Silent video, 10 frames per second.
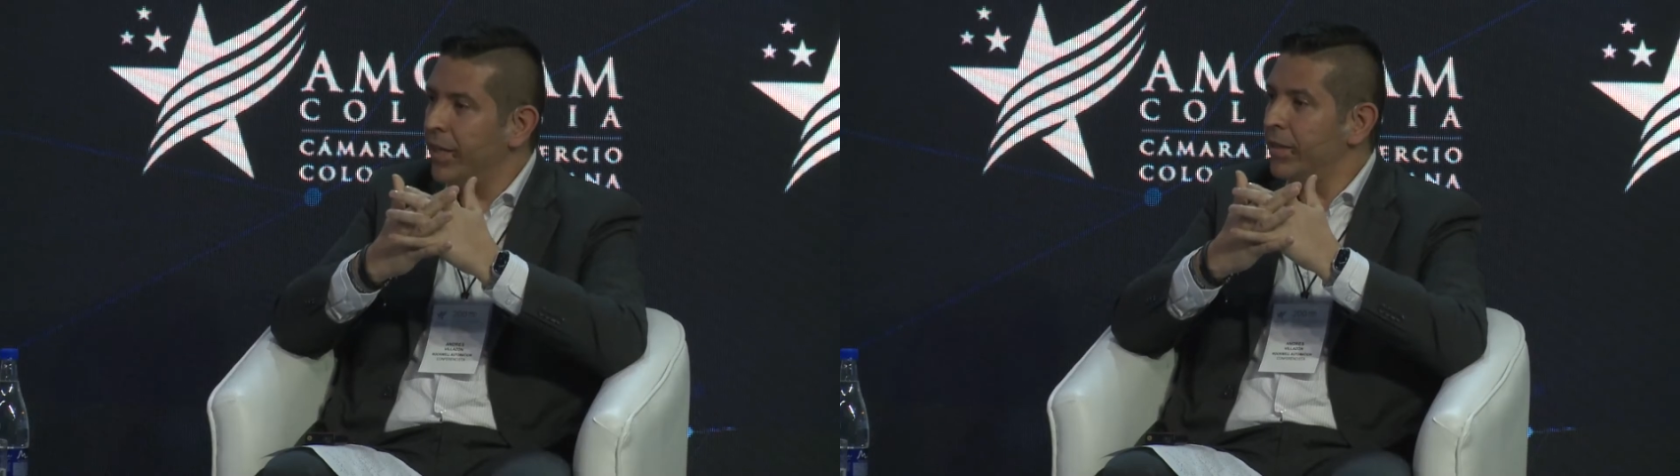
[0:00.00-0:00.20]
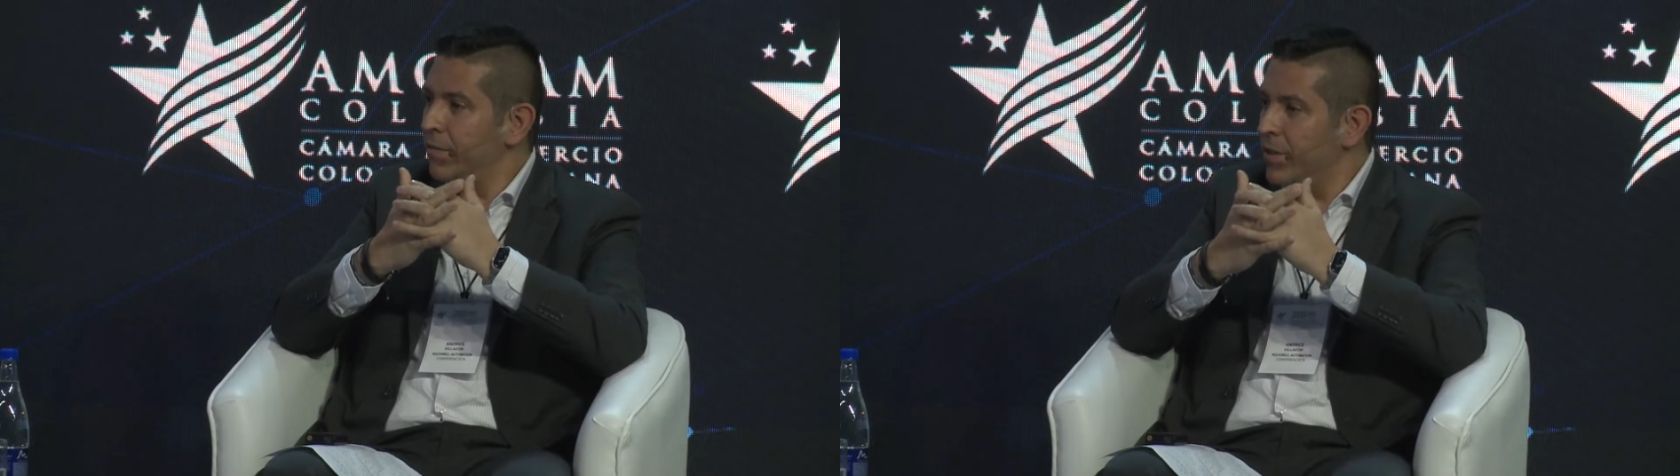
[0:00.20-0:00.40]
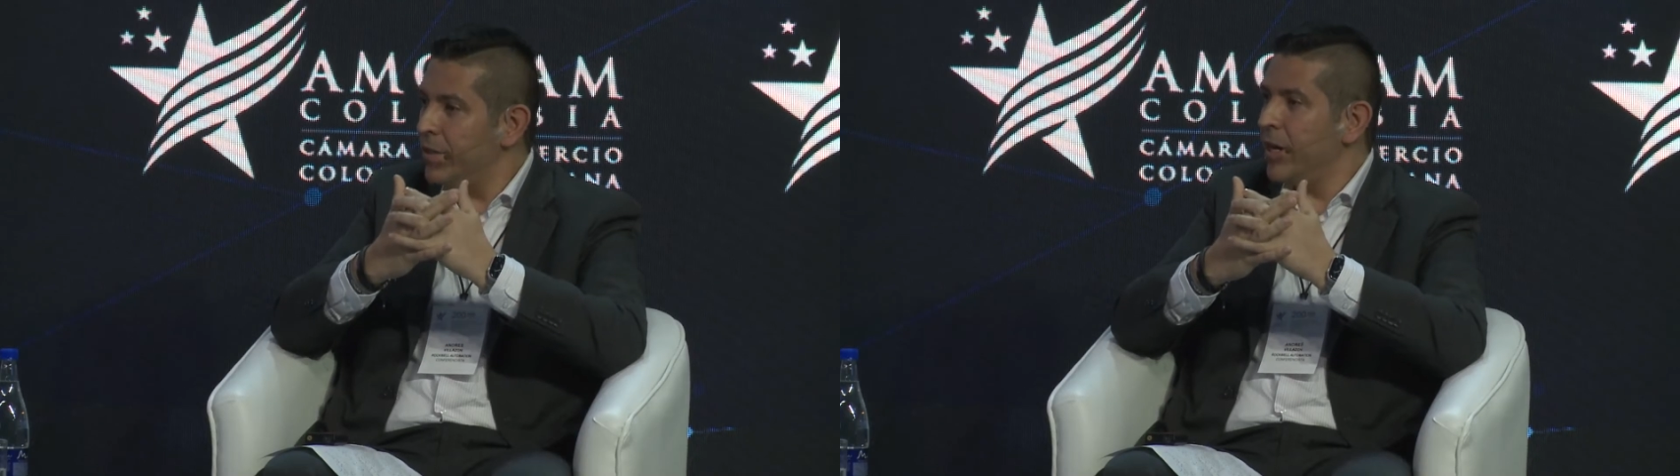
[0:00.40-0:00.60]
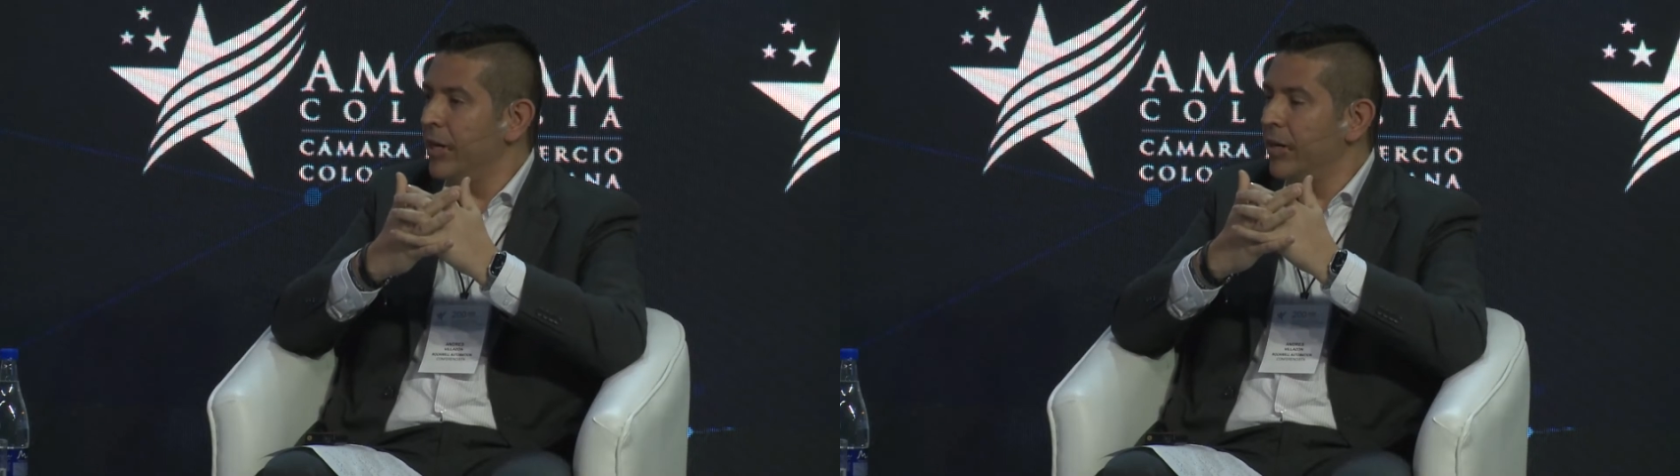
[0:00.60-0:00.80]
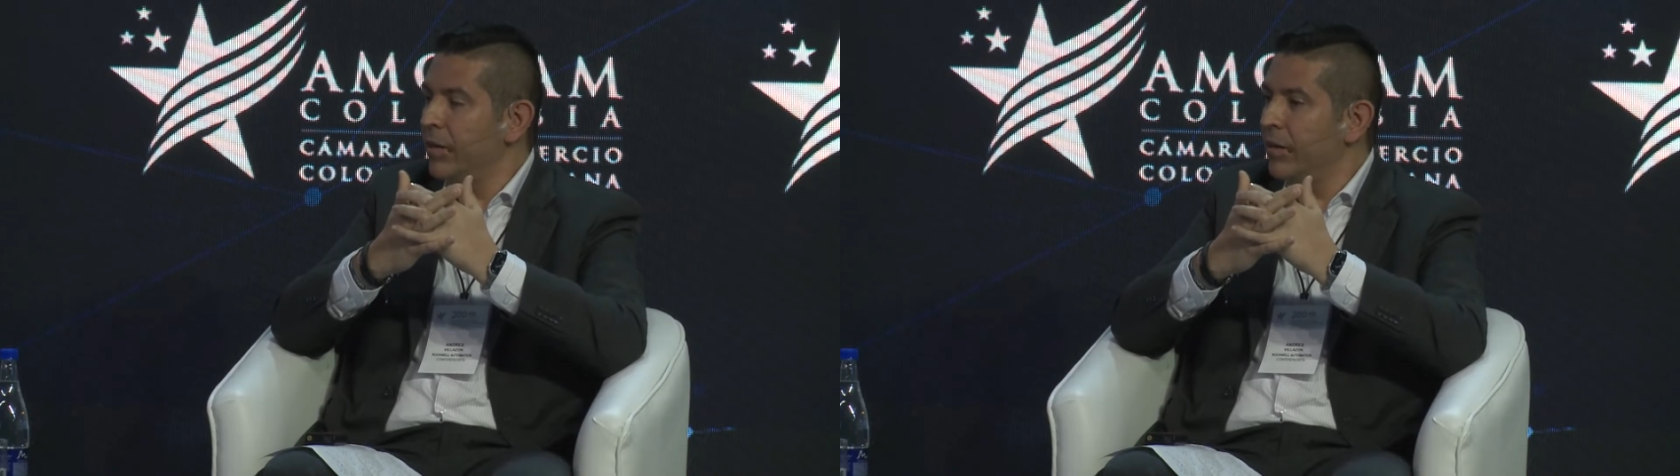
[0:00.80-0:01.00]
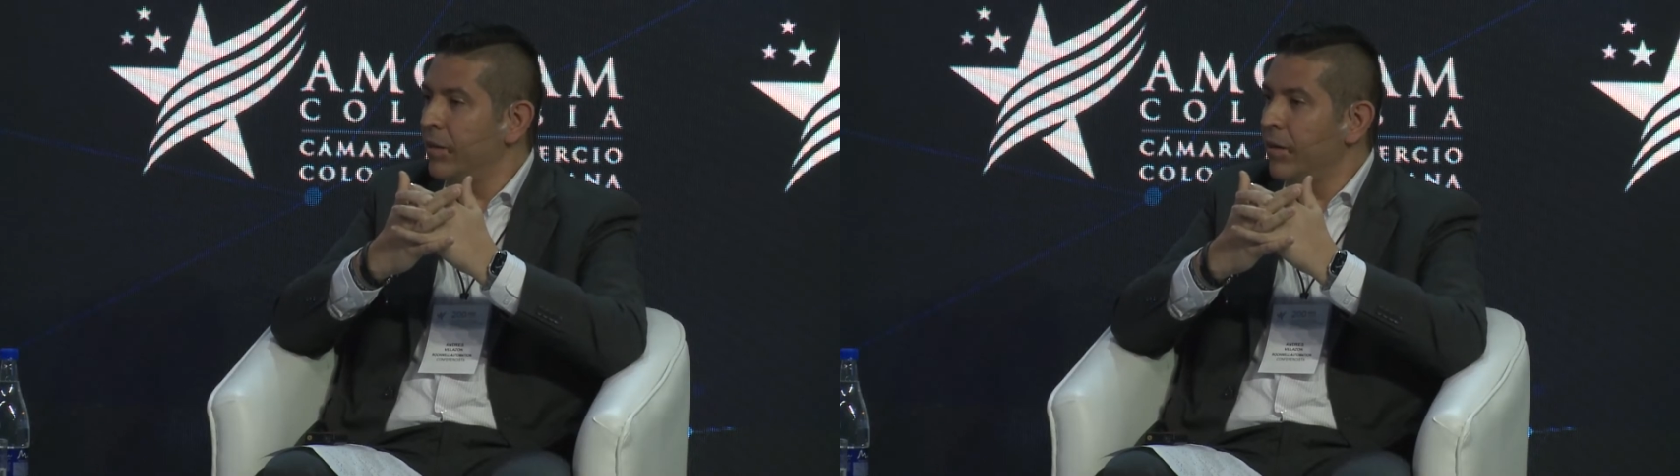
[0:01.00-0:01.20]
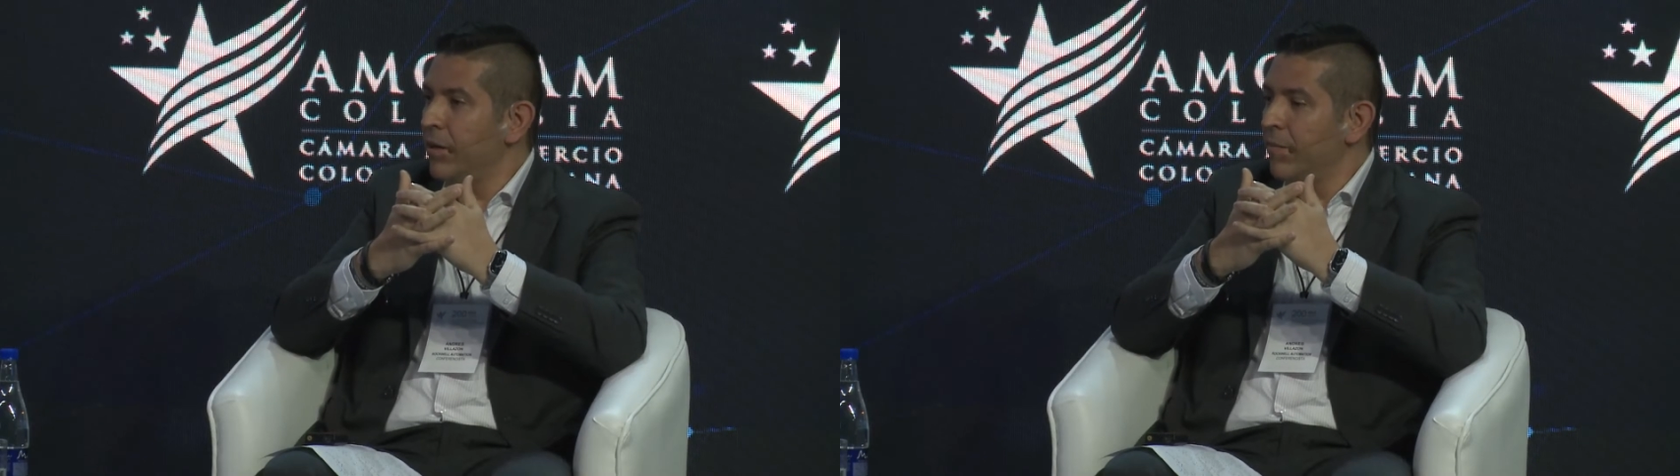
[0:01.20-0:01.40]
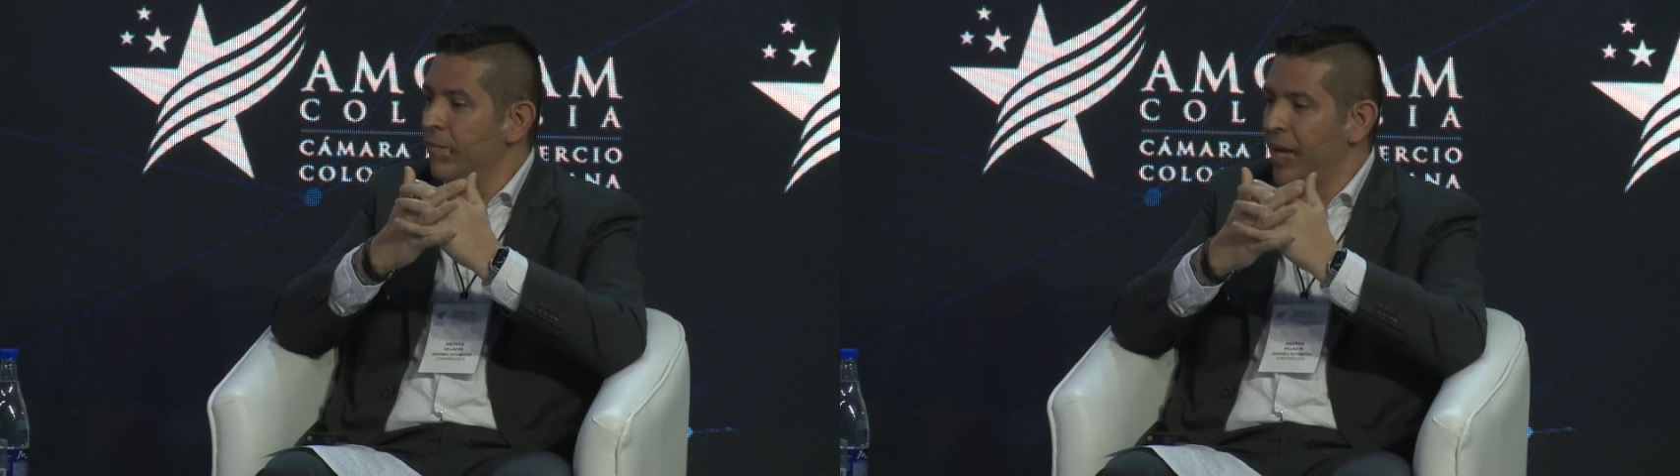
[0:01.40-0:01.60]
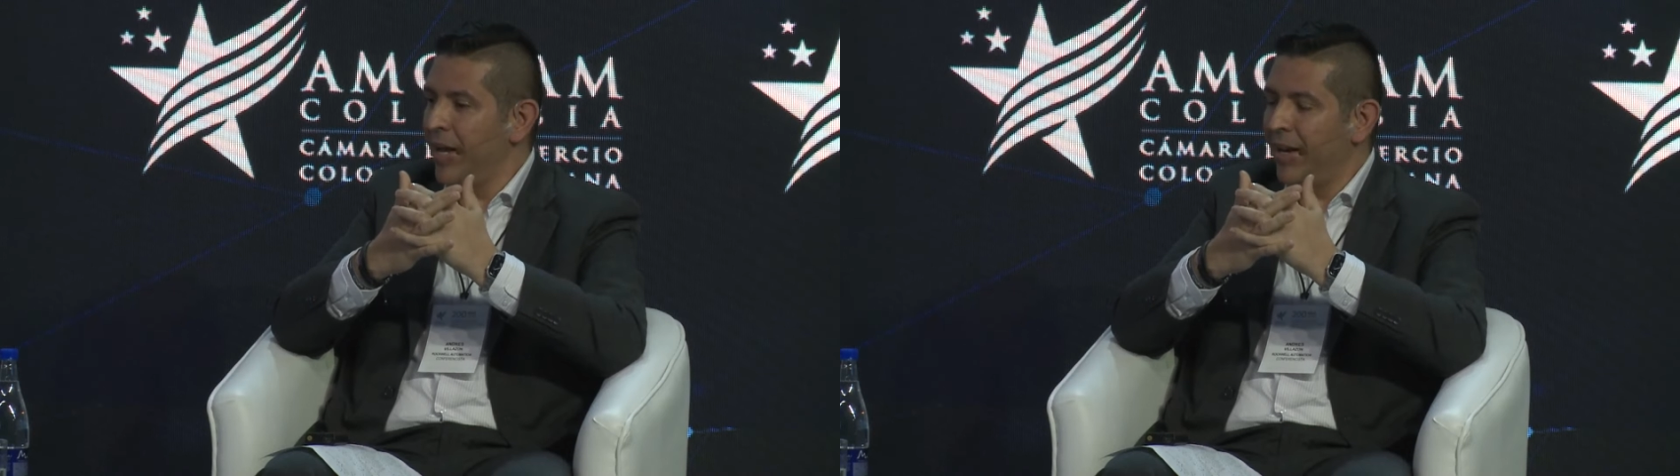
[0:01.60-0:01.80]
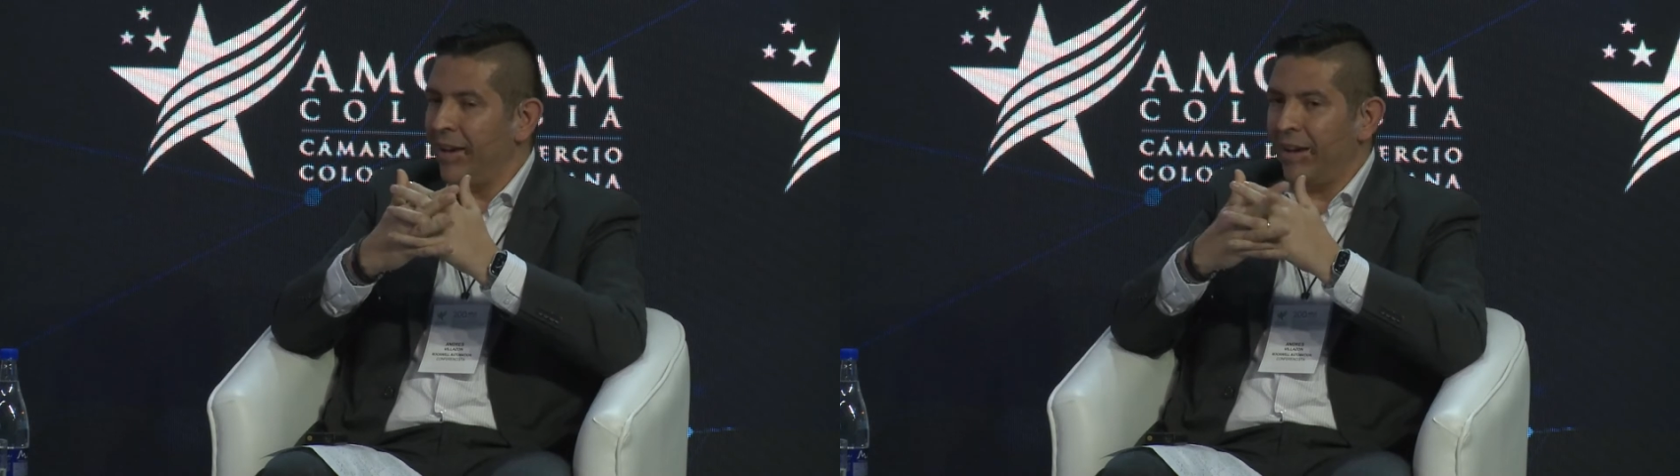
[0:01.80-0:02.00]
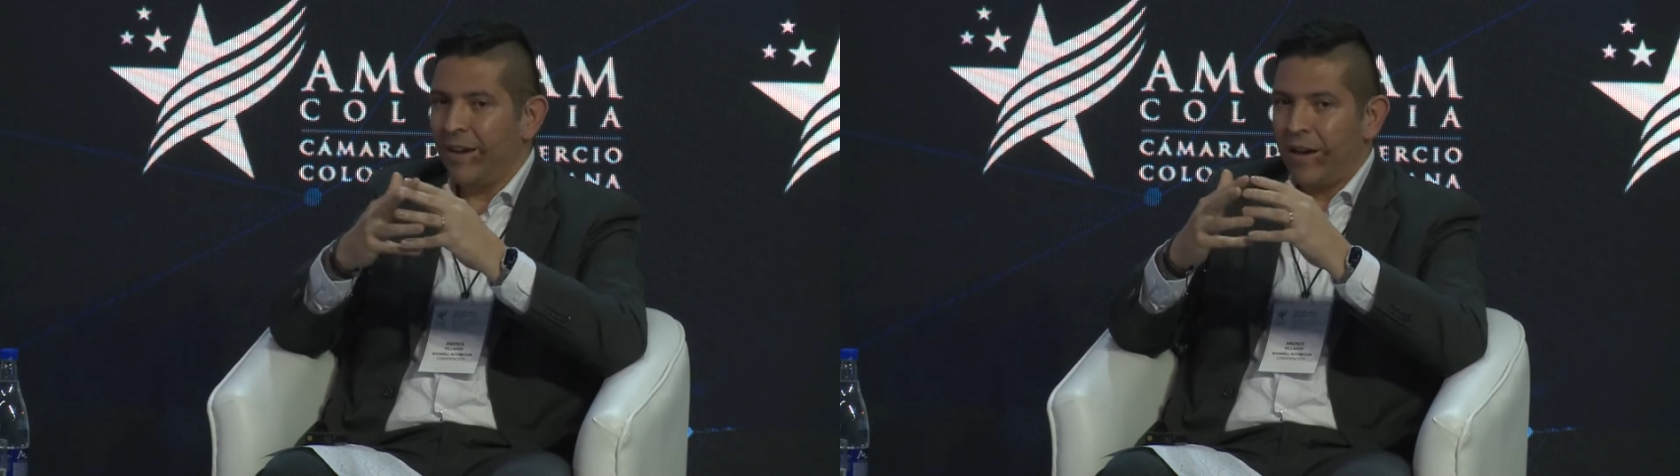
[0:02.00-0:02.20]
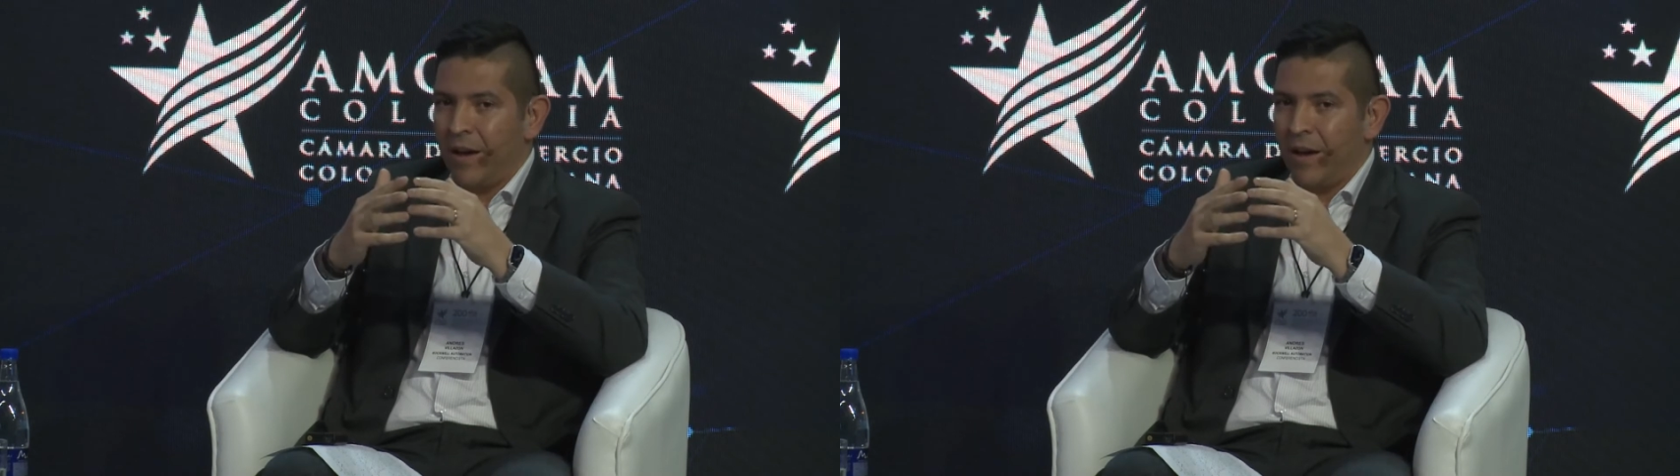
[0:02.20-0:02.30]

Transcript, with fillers: artificial viene